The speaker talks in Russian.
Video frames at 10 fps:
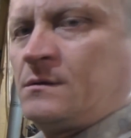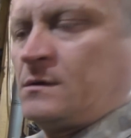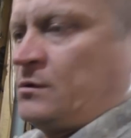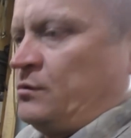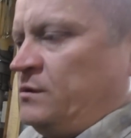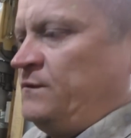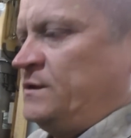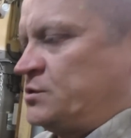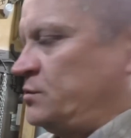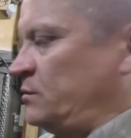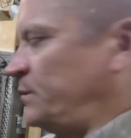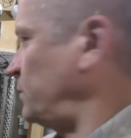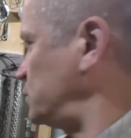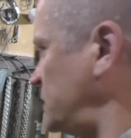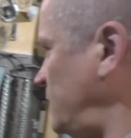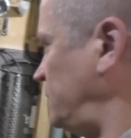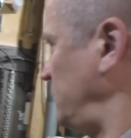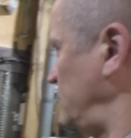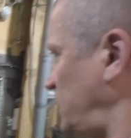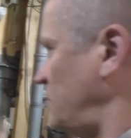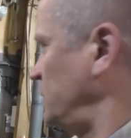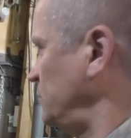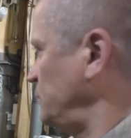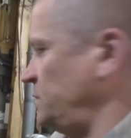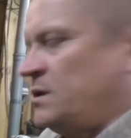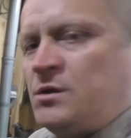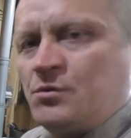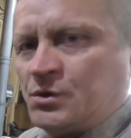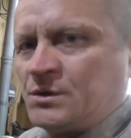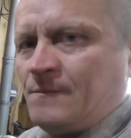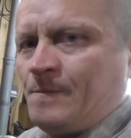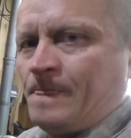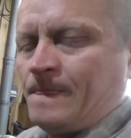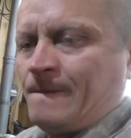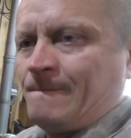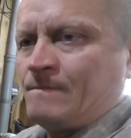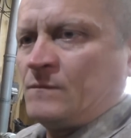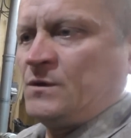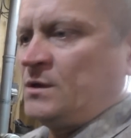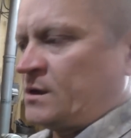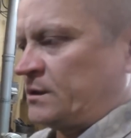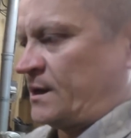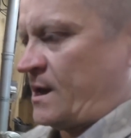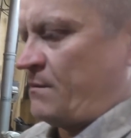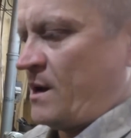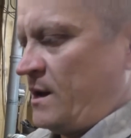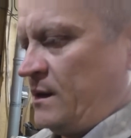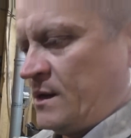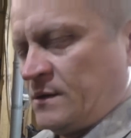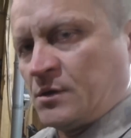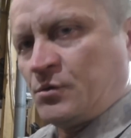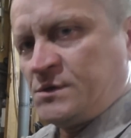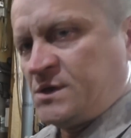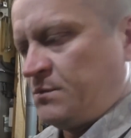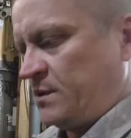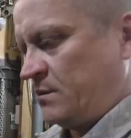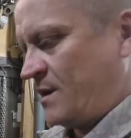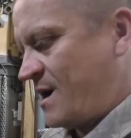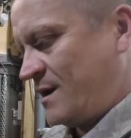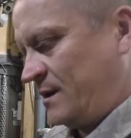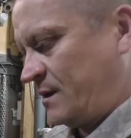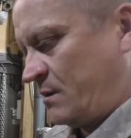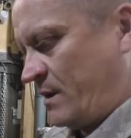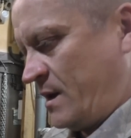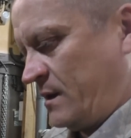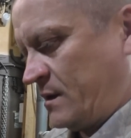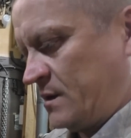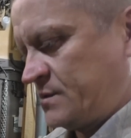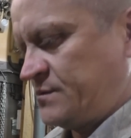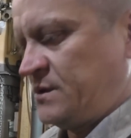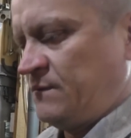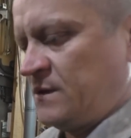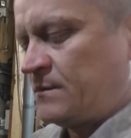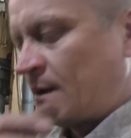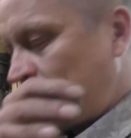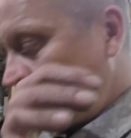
оно не видно, что оно пропускает, ты его там не найдешь. Дырка такая маленькая, до такой степени маленькая-маленькая совсем, видимо.